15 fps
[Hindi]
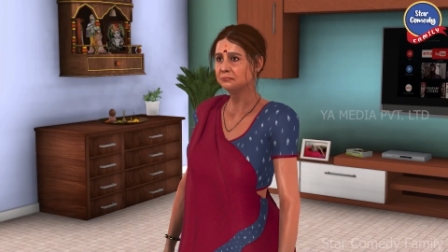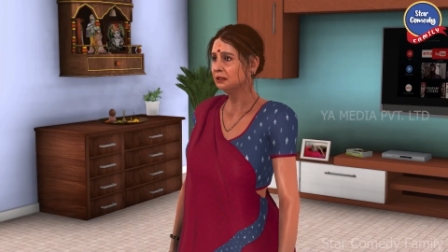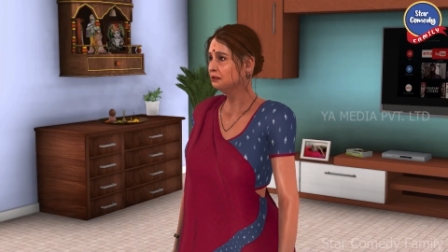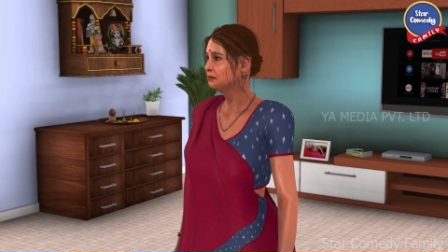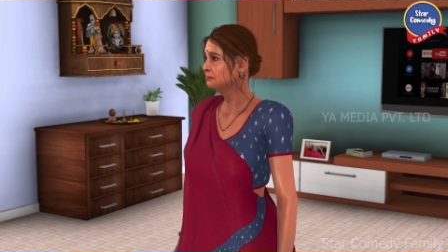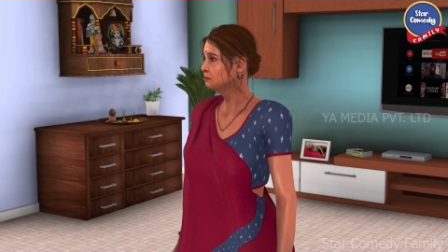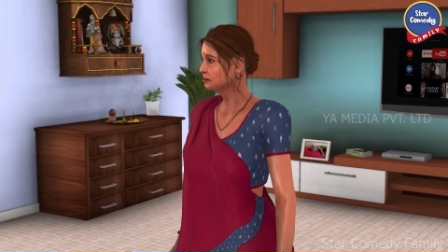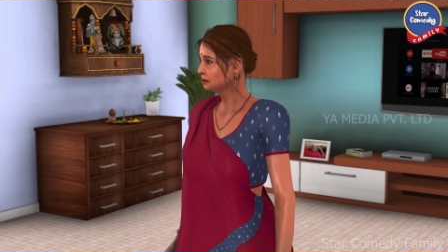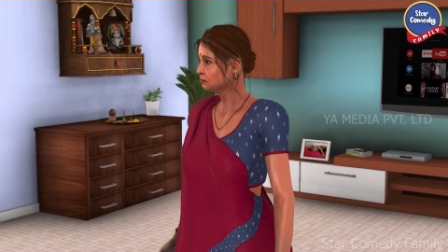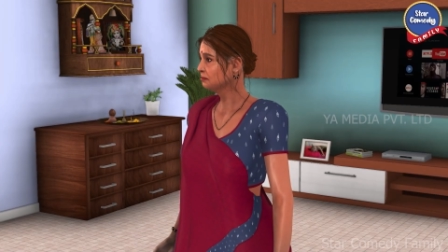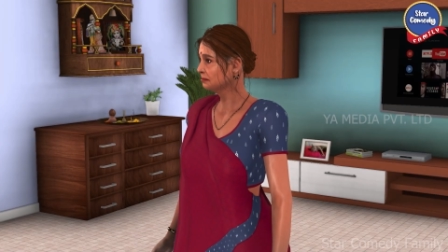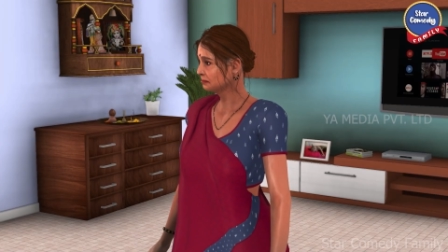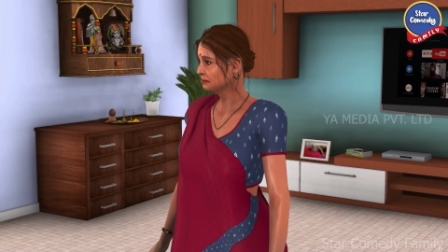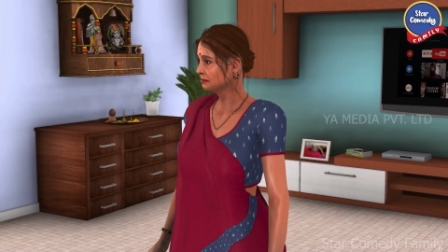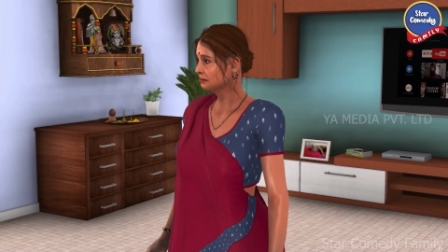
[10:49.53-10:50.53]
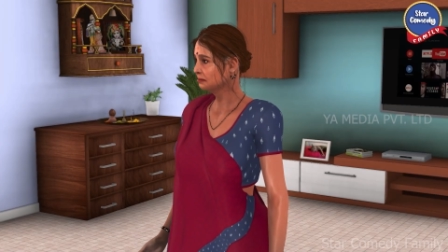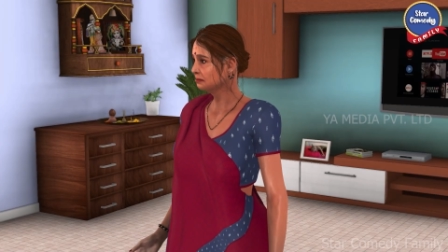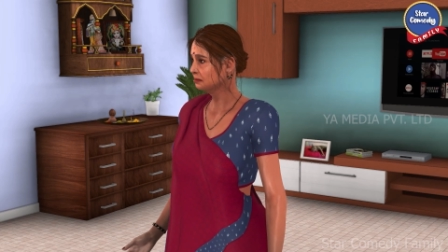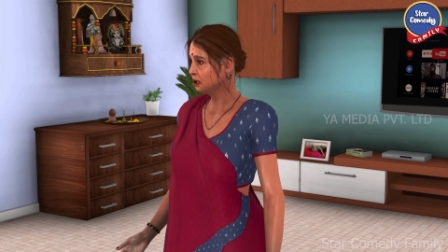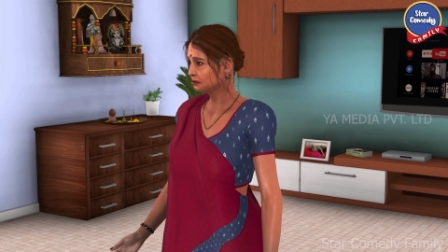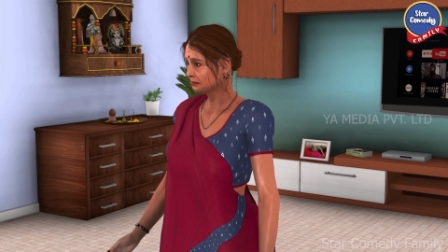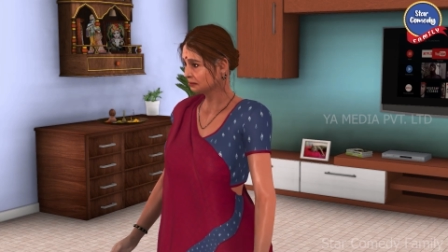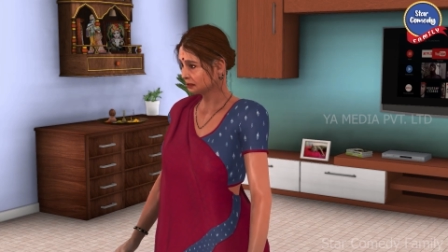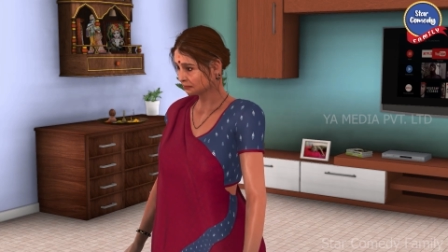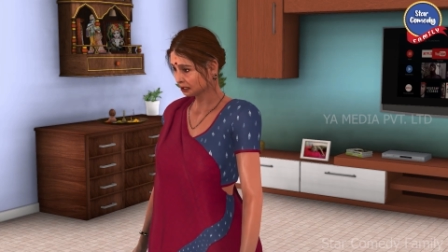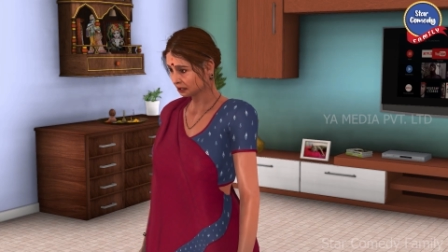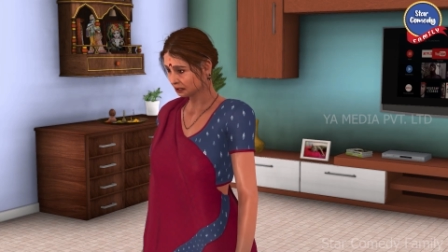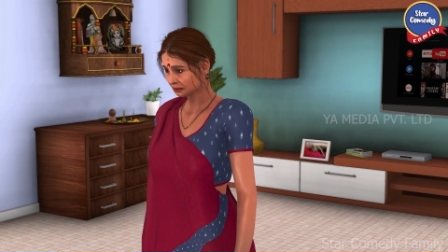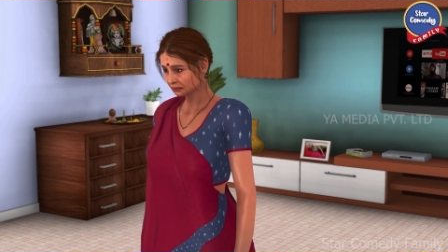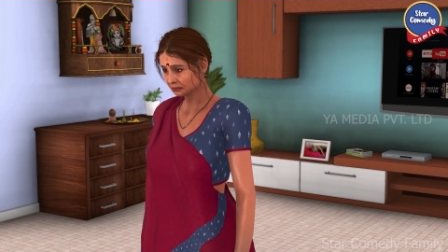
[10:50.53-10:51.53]
और मुझे कोठा
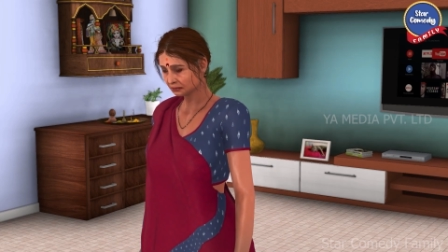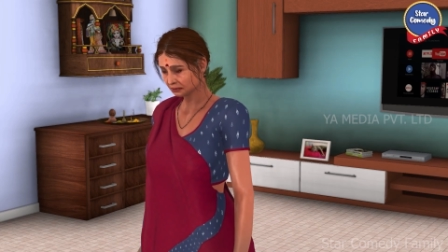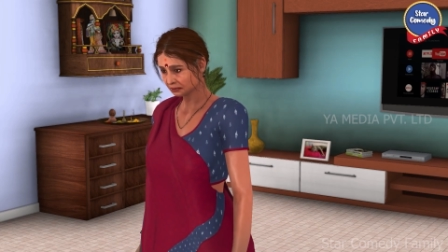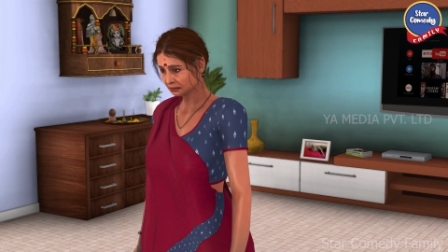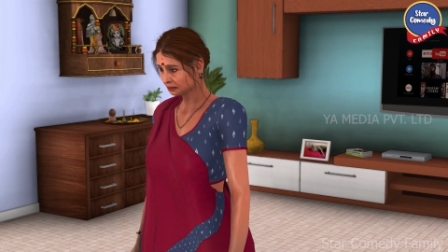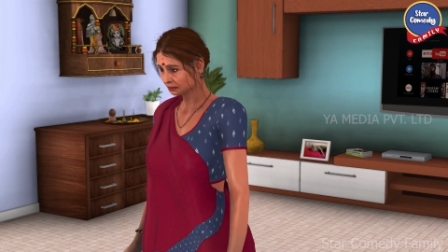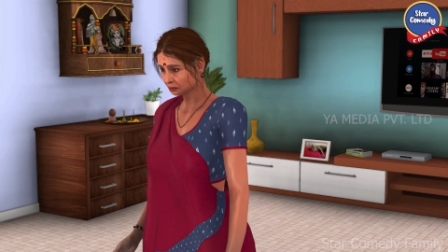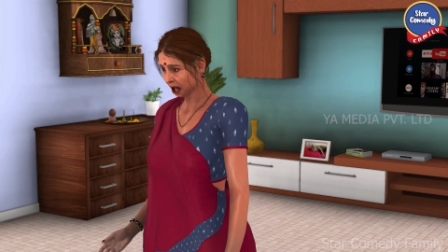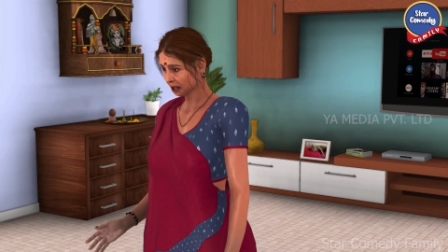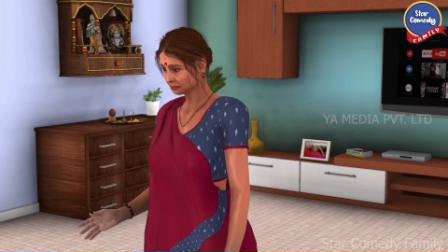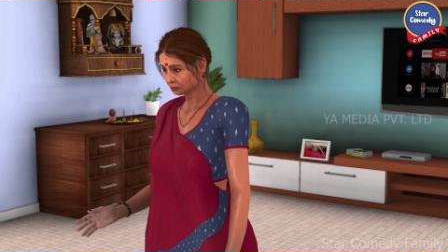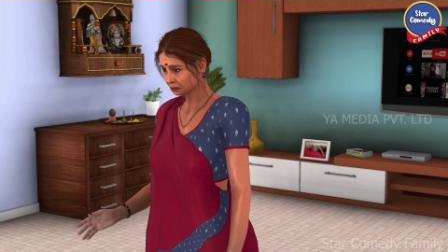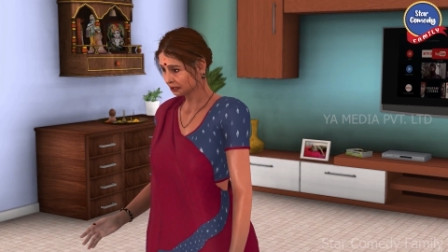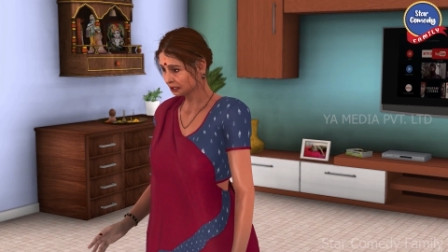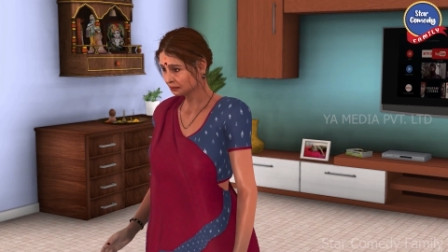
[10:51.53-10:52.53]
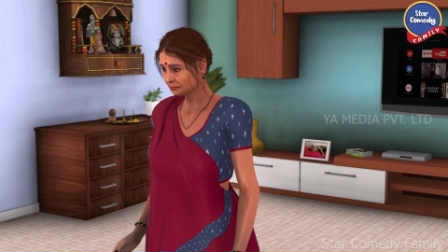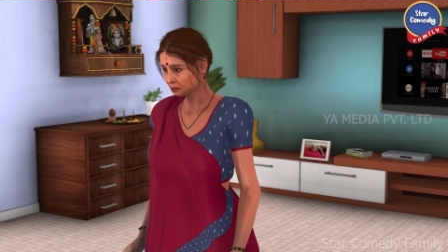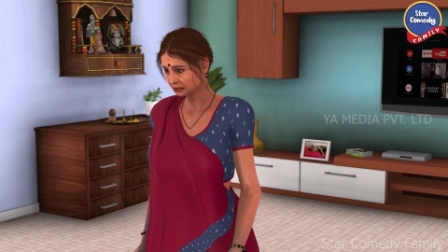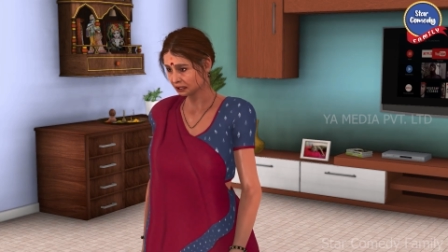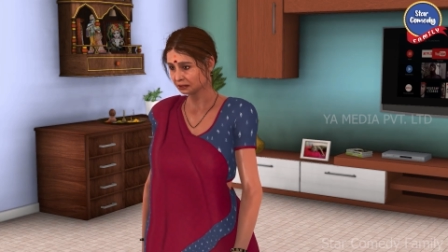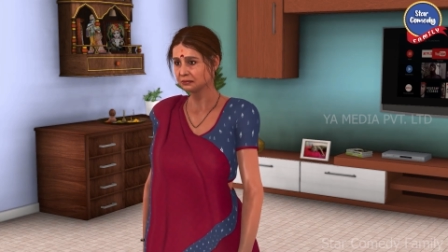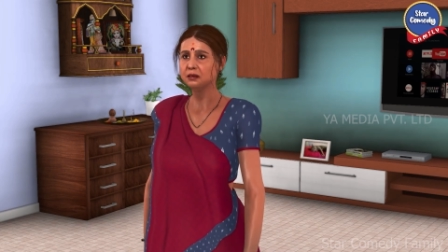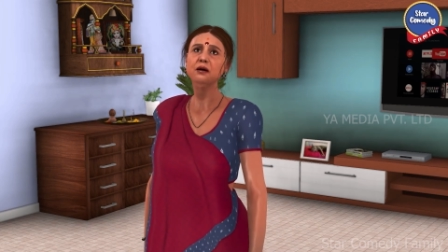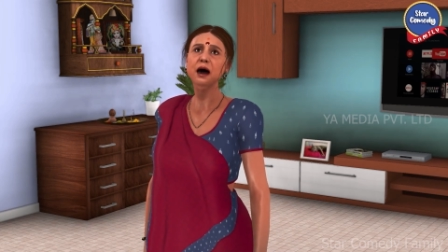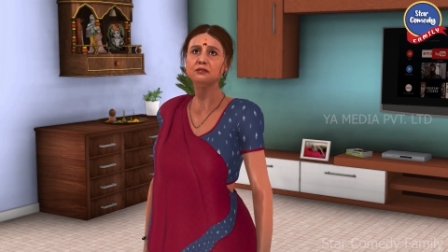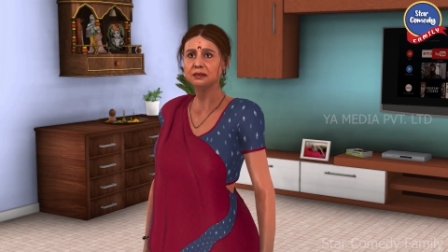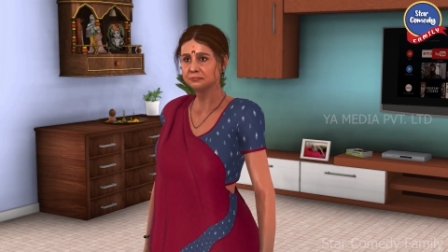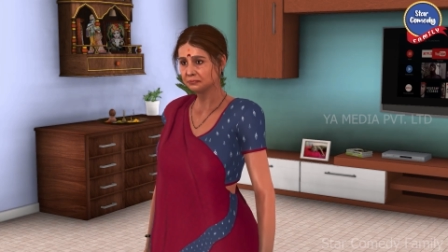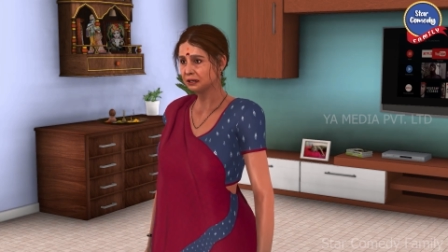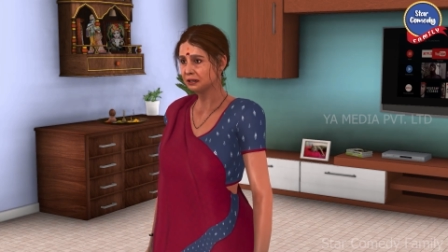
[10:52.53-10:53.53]
मिला वो गुंडे मुझे
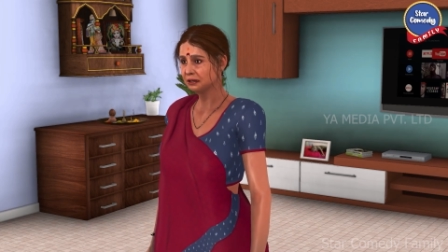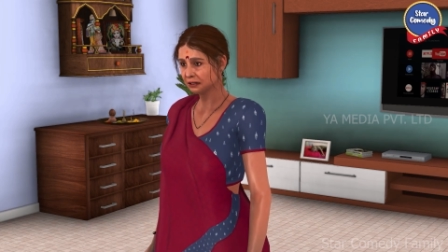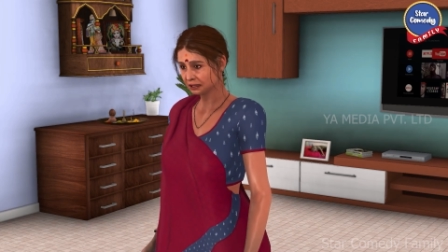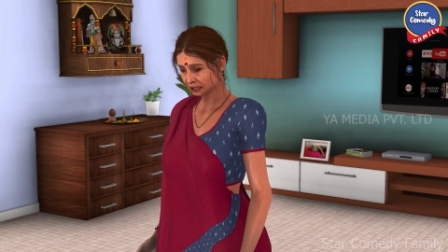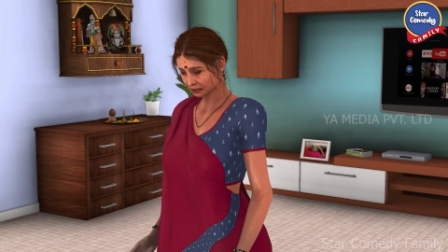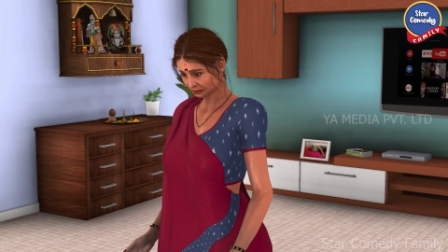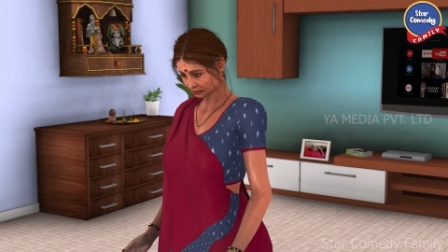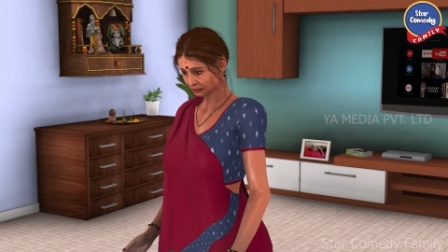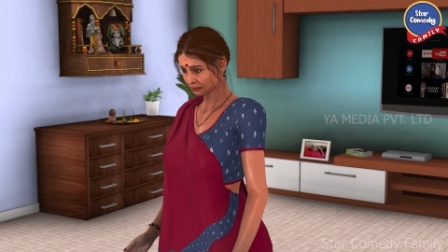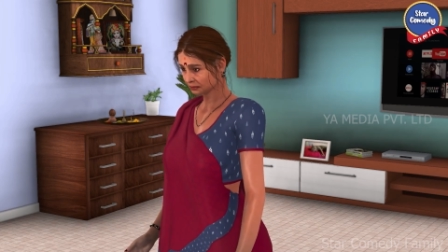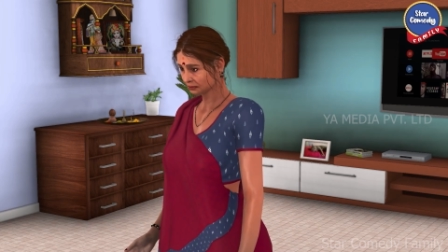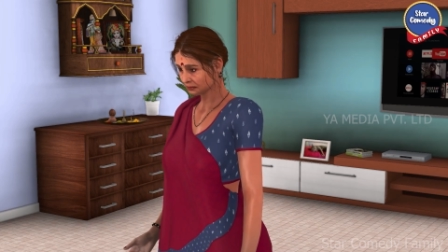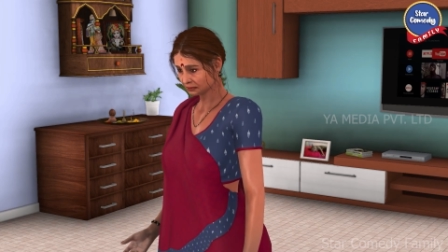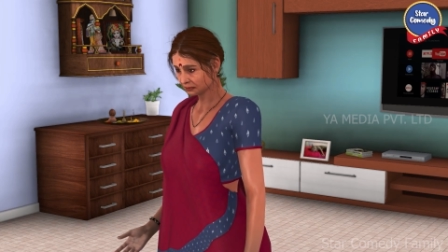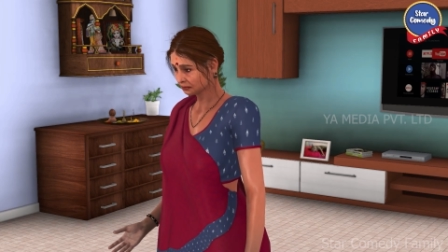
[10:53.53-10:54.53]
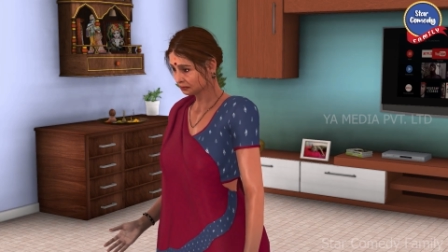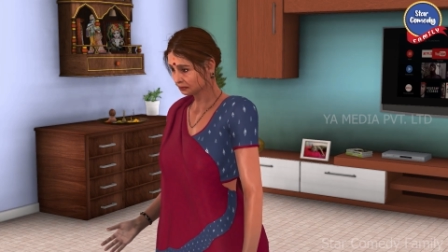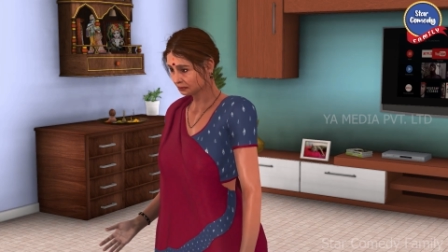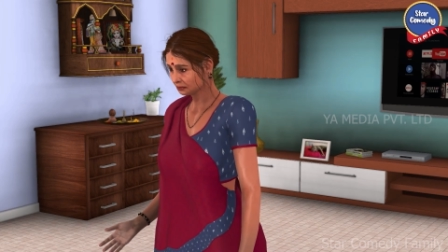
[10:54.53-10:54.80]
कोठे में ले गए